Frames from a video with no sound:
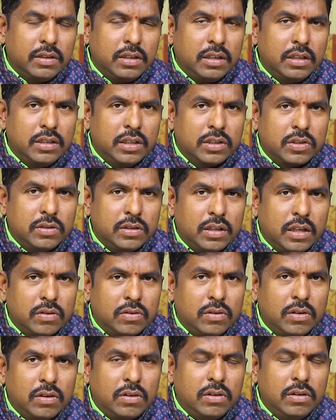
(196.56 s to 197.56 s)
సద్వినియం చేసుకుంటాను
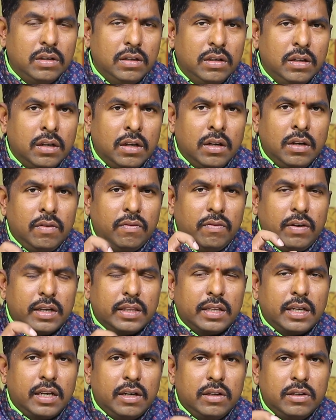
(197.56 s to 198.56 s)
కోరుకుంటూ
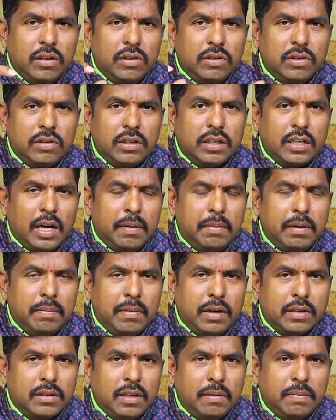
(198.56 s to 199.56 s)
ఫర్దర్గా డౌట్ ఉంటే కామెంట్
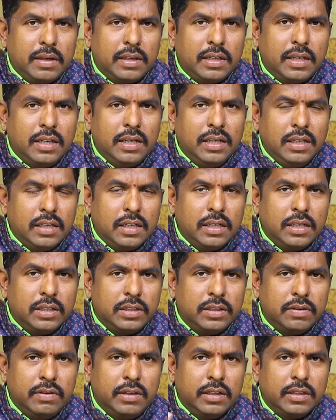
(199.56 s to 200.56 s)
బాక్స్లో పెట్టండి నేను
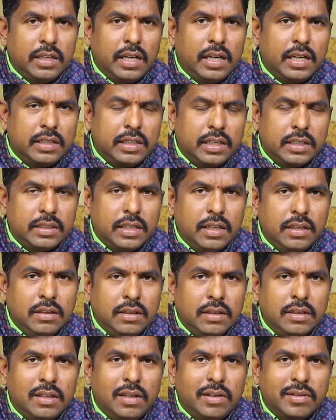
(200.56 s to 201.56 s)
నెక్స్ట్ వీడియో తయారు చేస్తాను
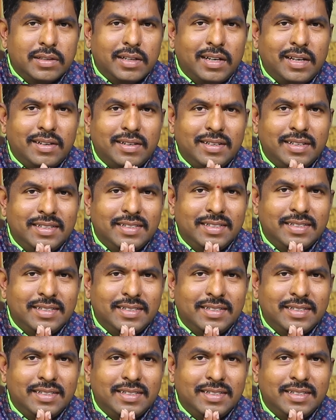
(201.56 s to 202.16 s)
నమస్కారం